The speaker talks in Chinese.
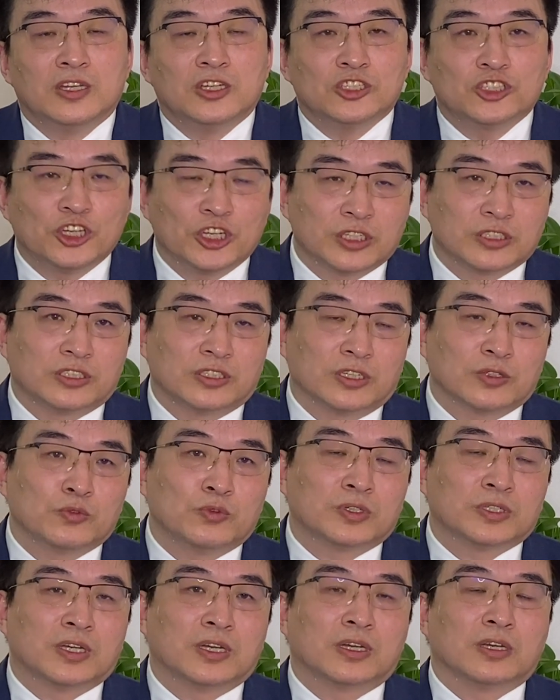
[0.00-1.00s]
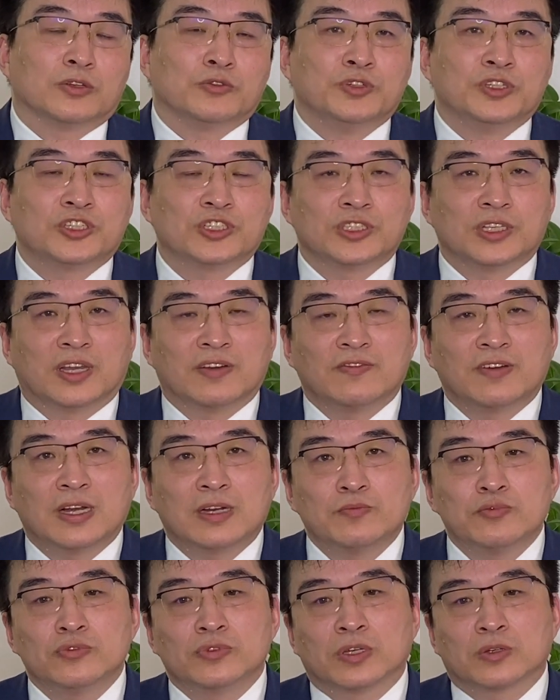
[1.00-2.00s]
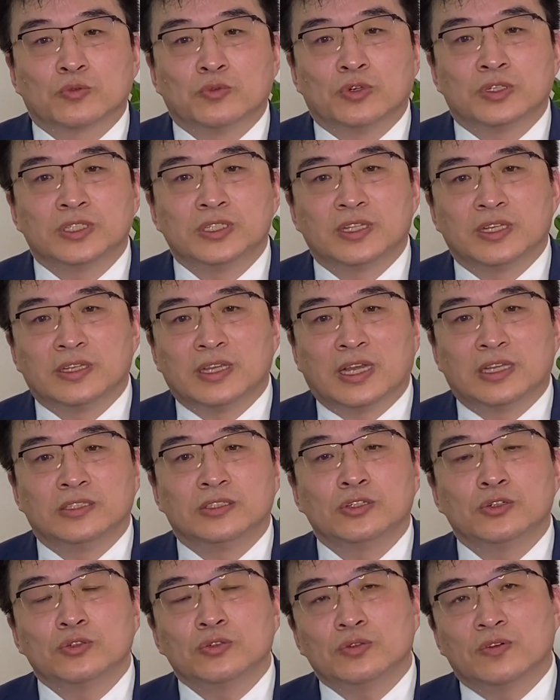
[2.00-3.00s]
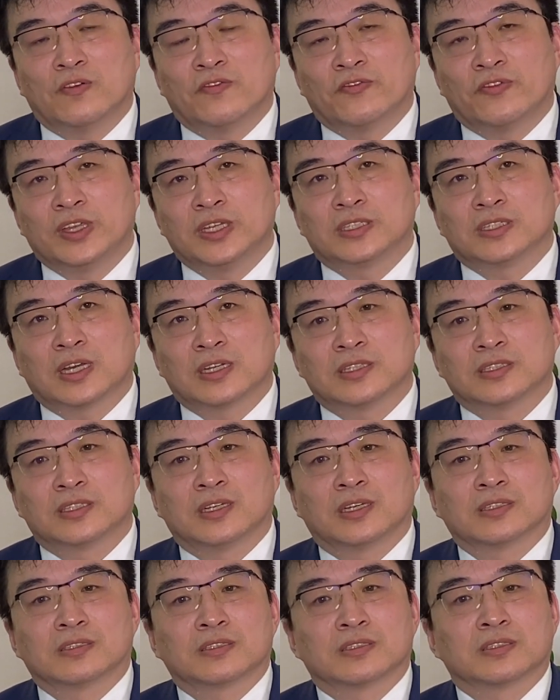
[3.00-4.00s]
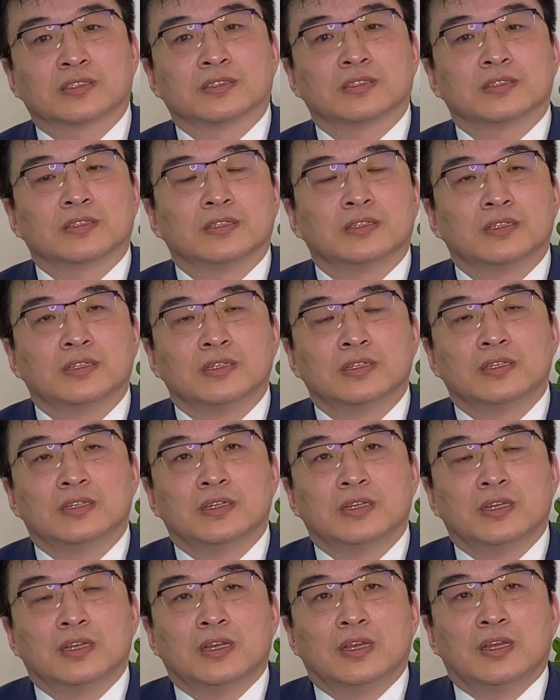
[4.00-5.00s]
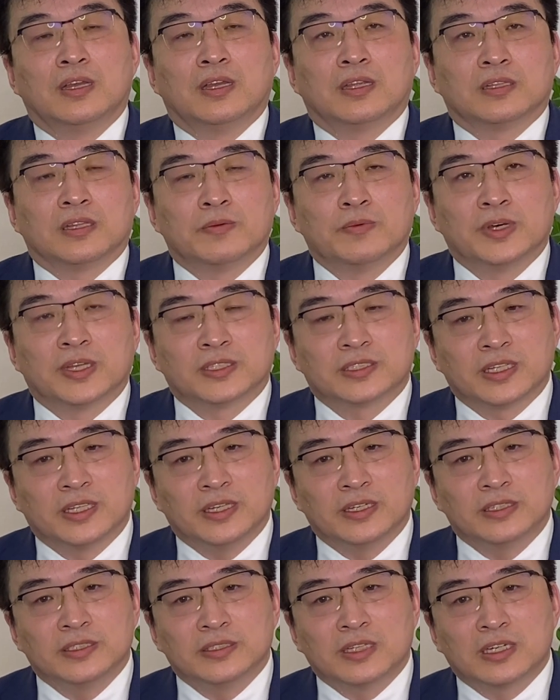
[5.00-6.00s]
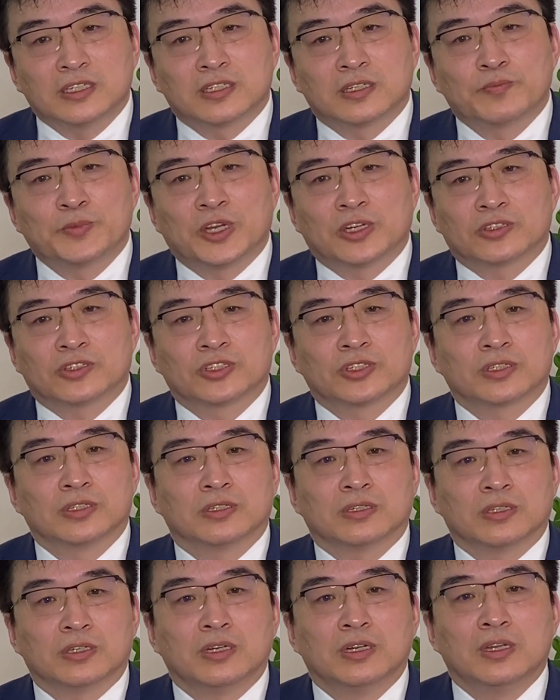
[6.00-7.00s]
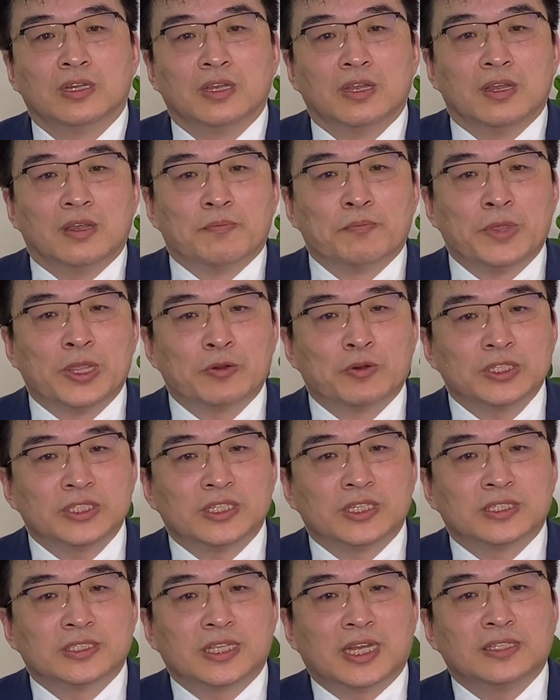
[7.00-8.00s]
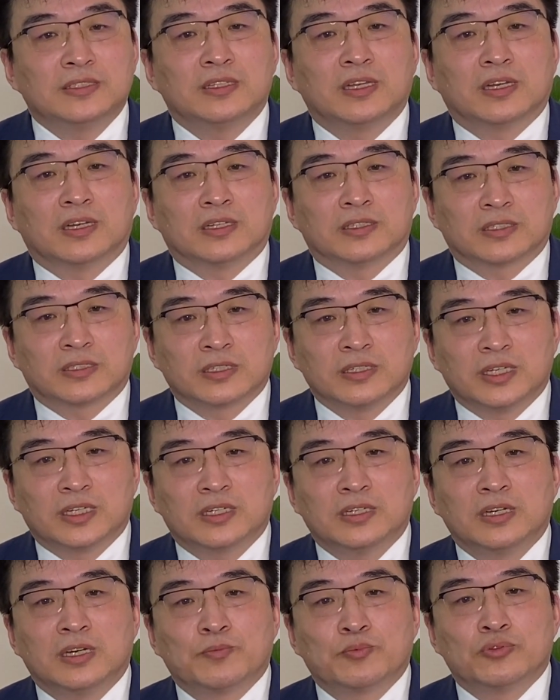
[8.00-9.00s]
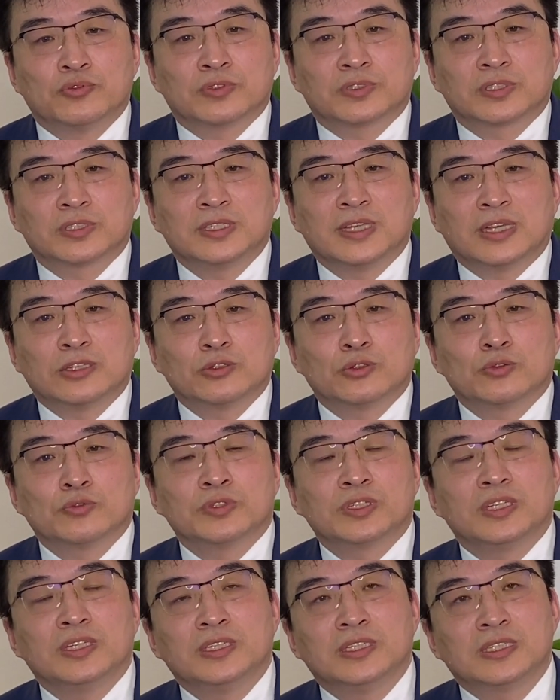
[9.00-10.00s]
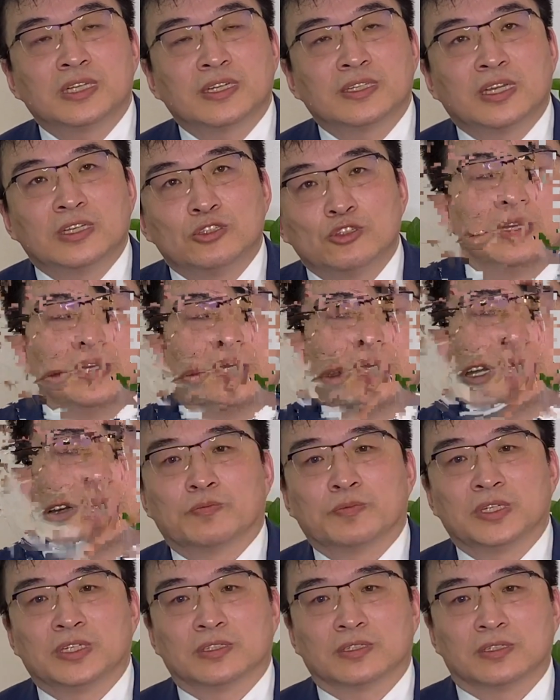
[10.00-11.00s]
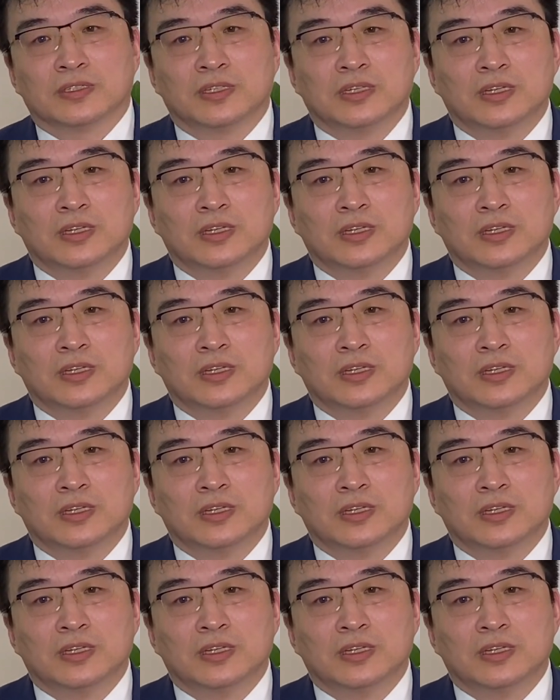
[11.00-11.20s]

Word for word: 这个结果呢，与之前发布的国际的研究非常的相似。那么，C N n 当时表示，美国顶尖的斯利克普斯研究中心一项研究表明，